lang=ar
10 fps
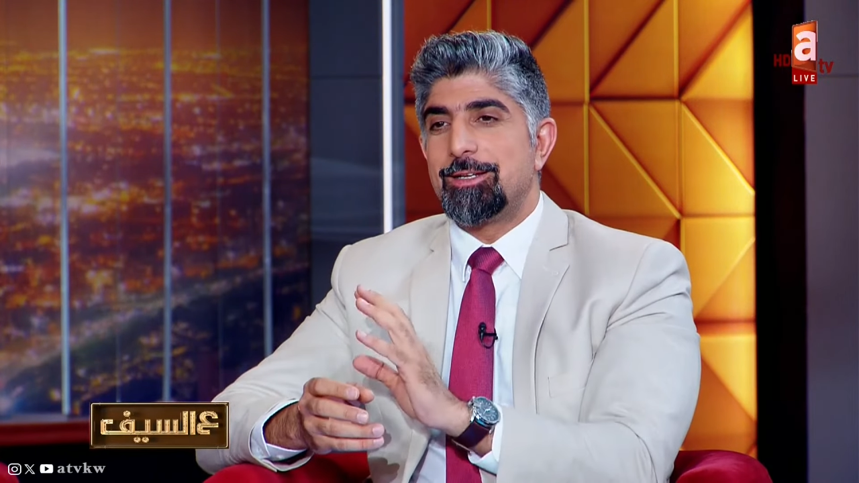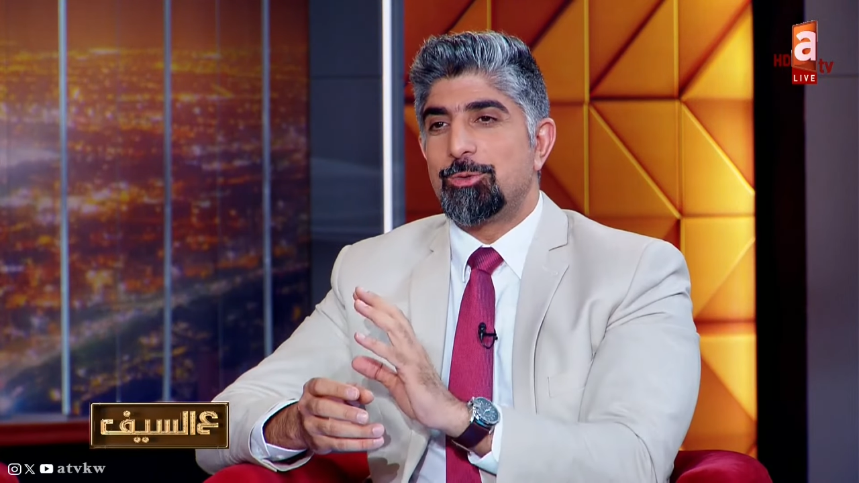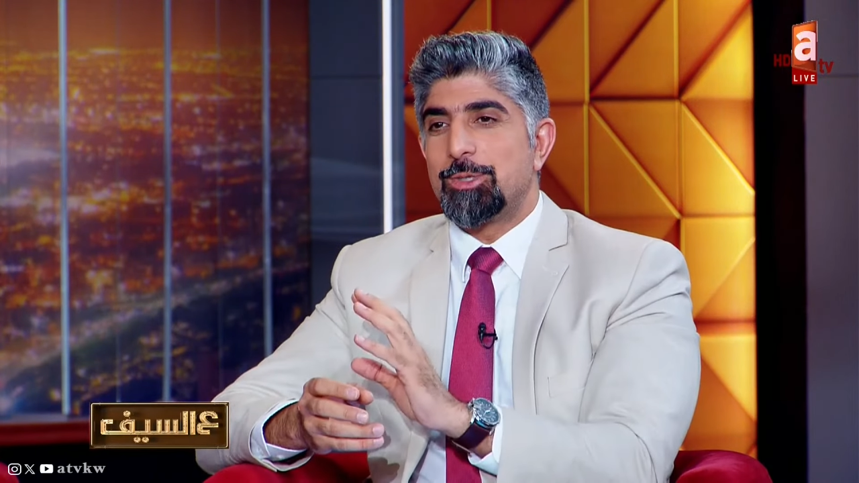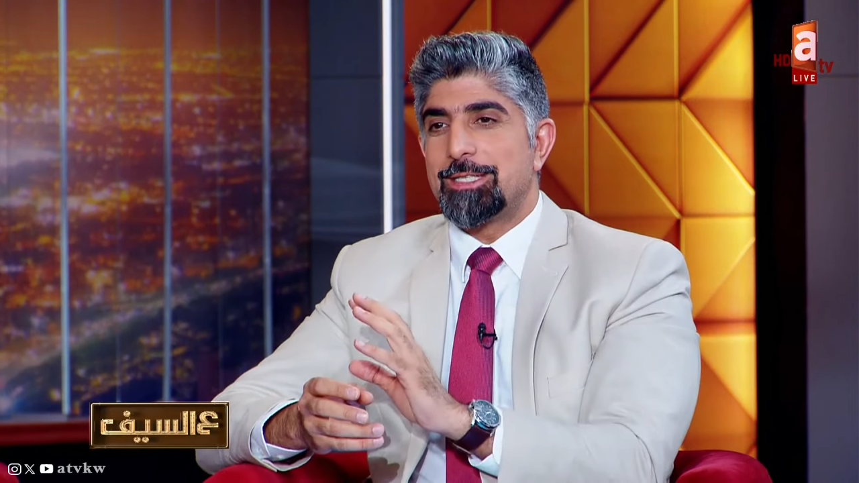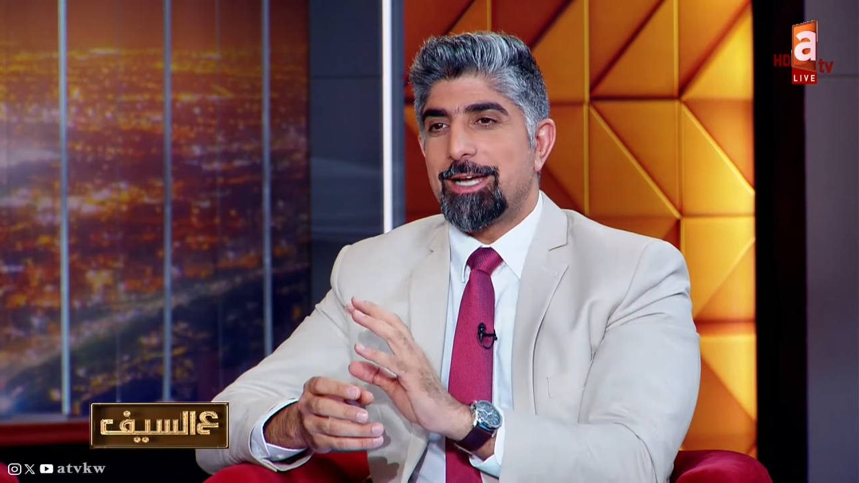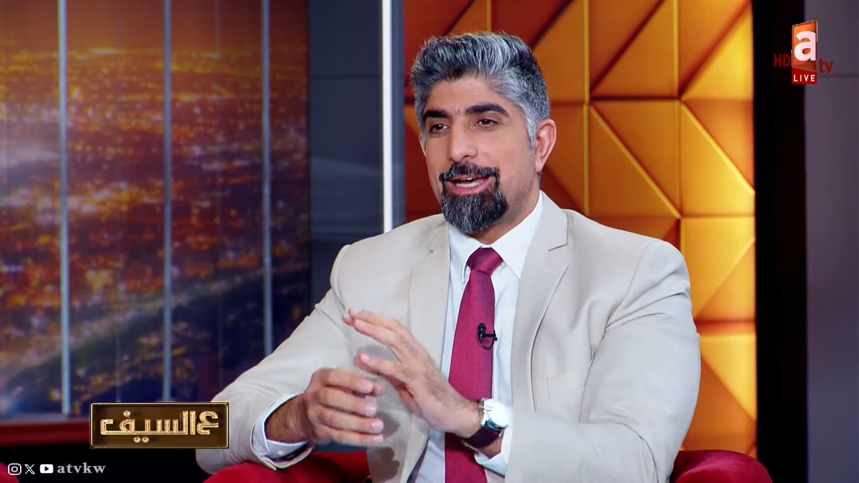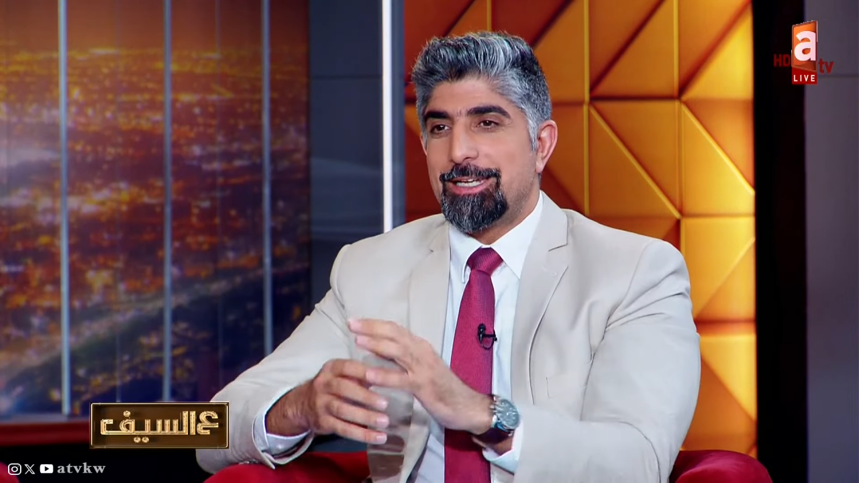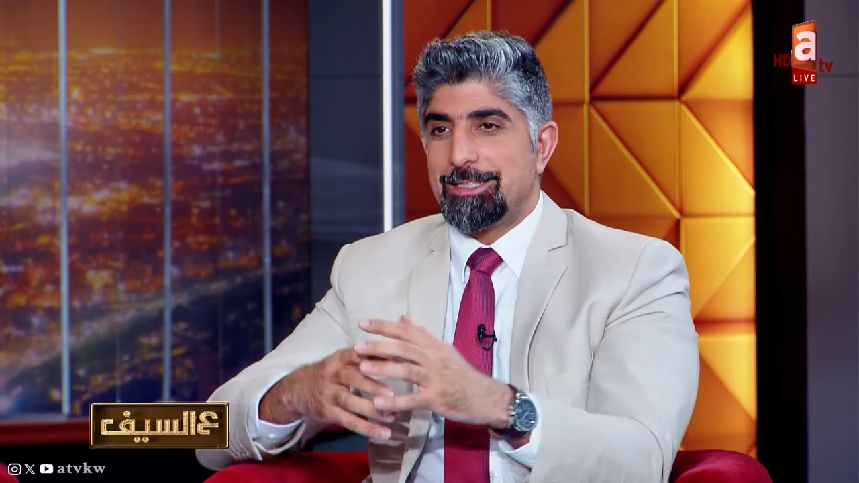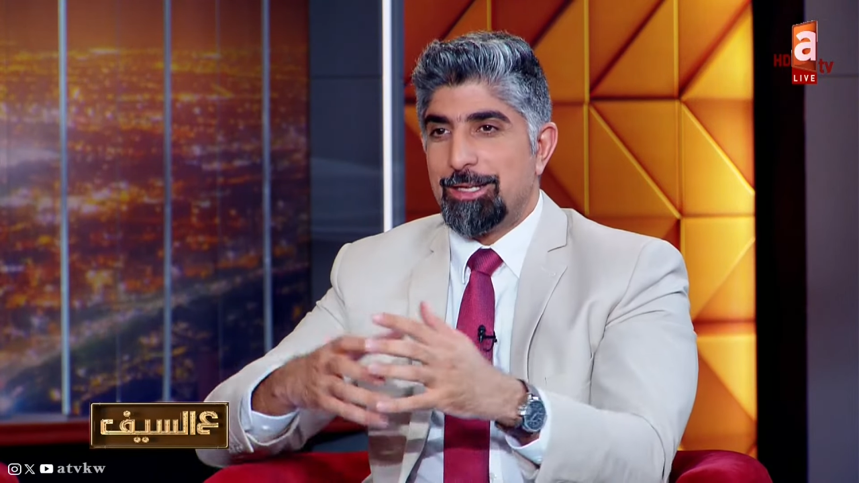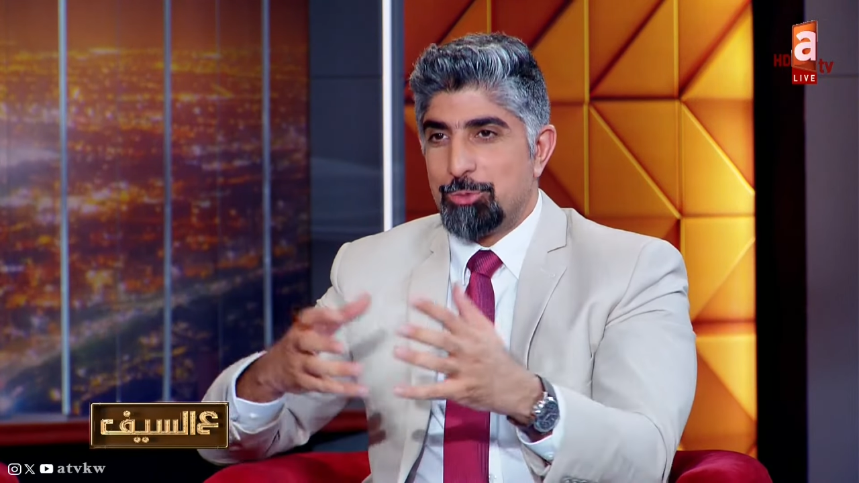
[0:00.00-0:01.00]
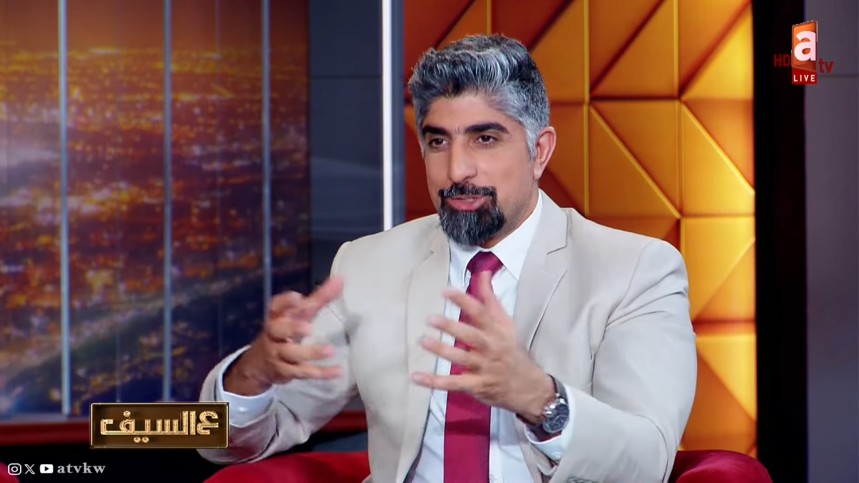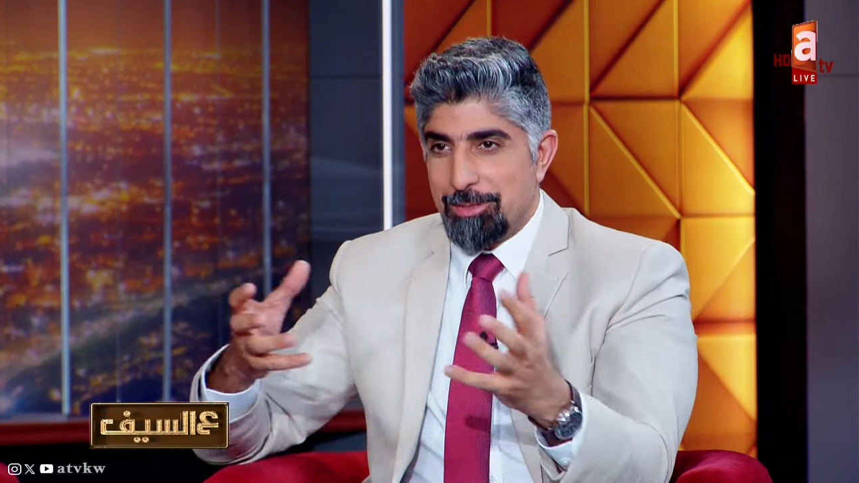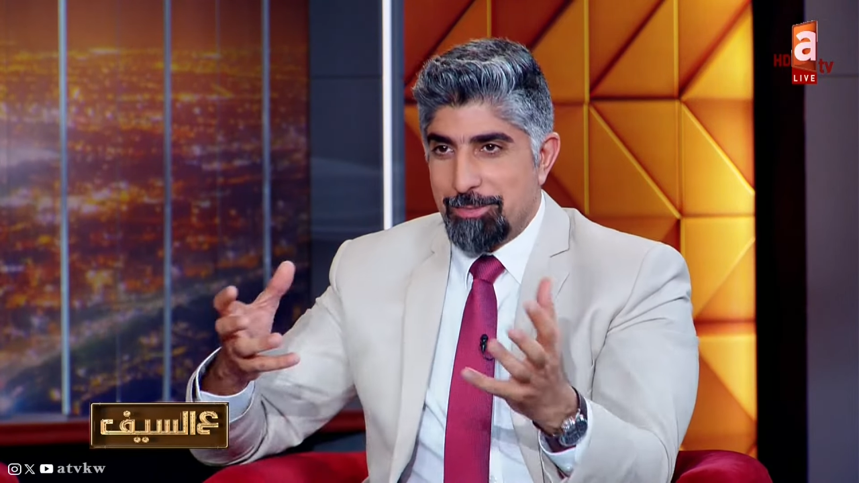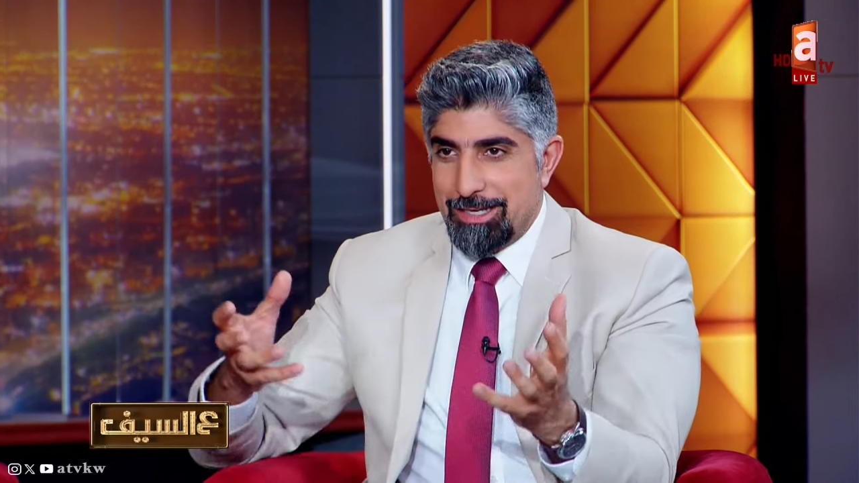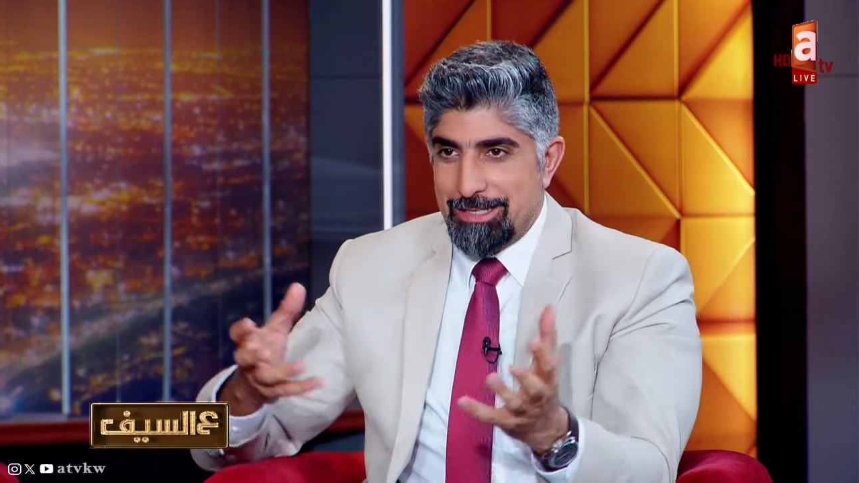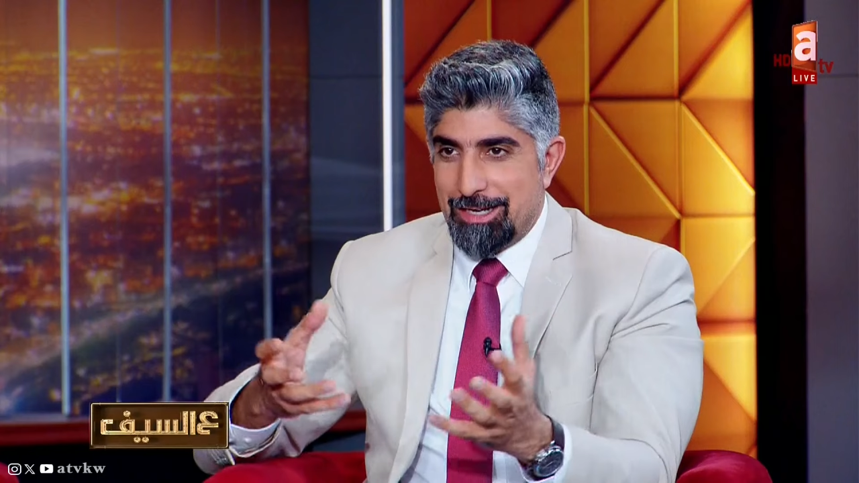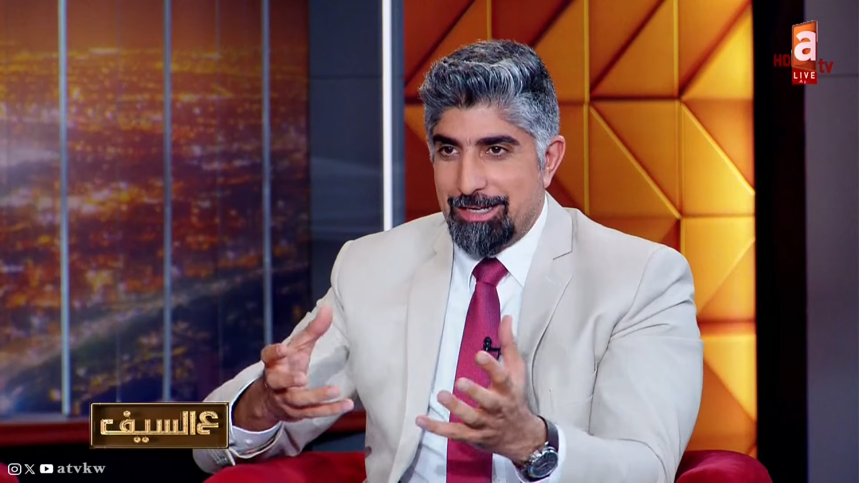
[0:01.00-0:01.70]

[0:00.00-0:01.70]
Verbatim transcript: والتقاليد المجتمعية